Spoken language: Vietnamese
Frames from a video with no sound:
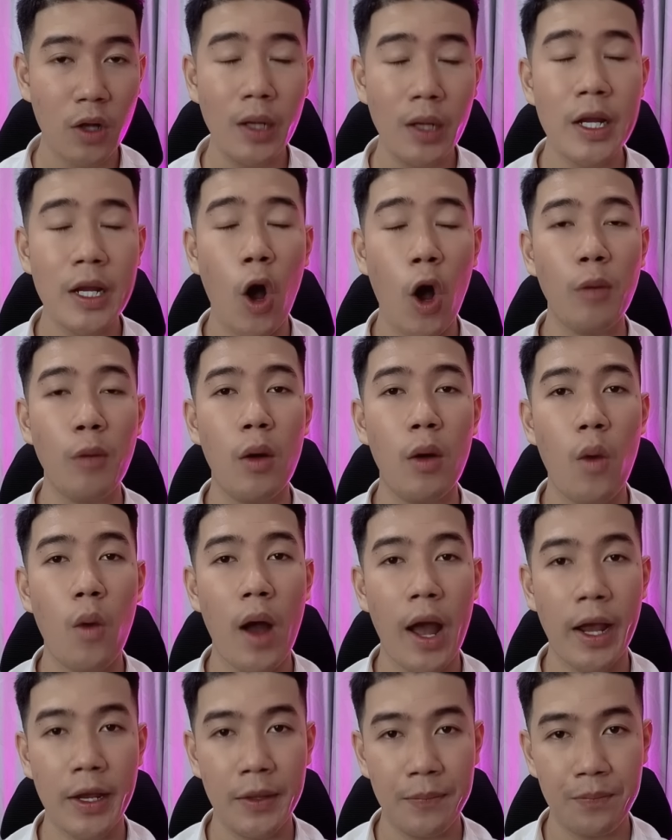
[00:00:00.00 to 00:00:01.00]
có đi hỏi bà
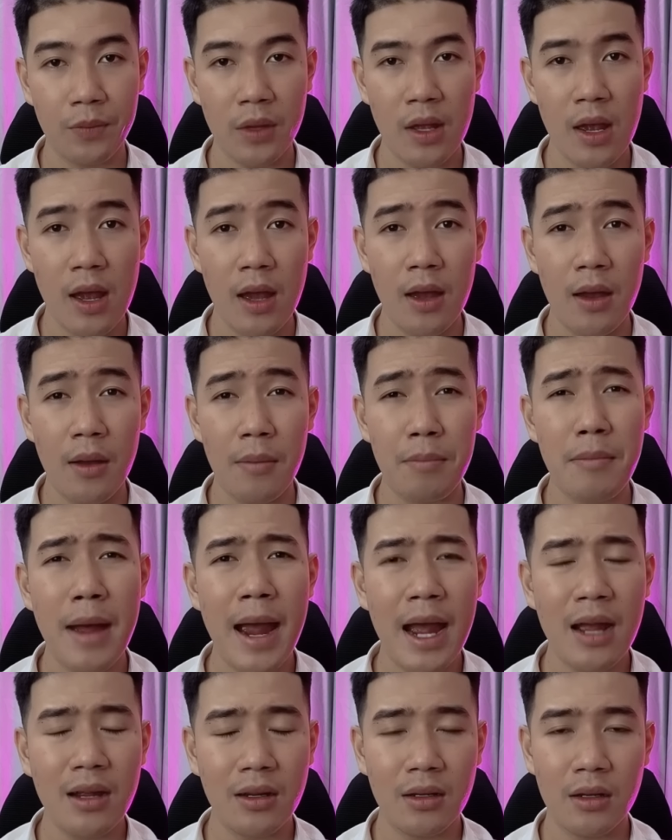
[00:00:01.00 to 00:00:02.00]
ngoại
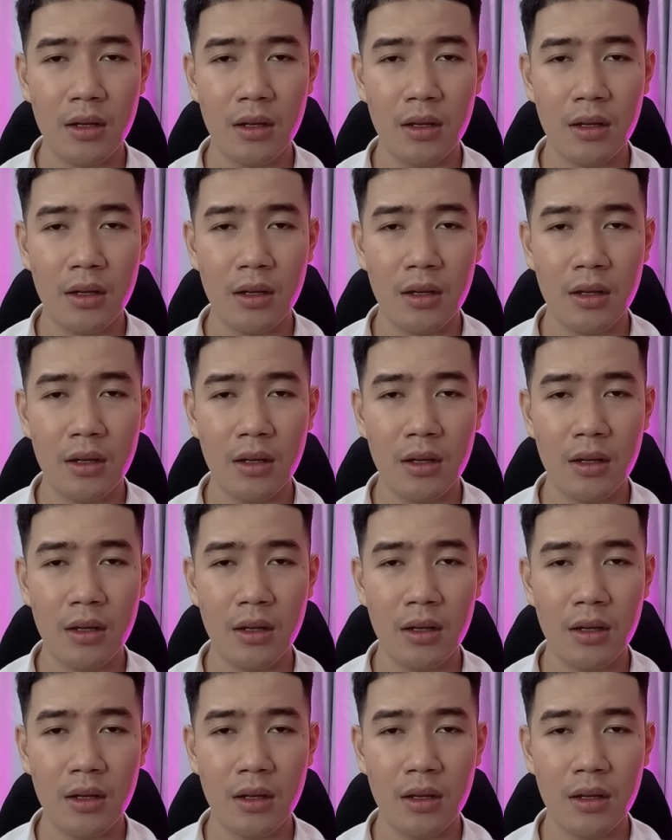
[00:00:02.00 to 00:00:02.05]
Má,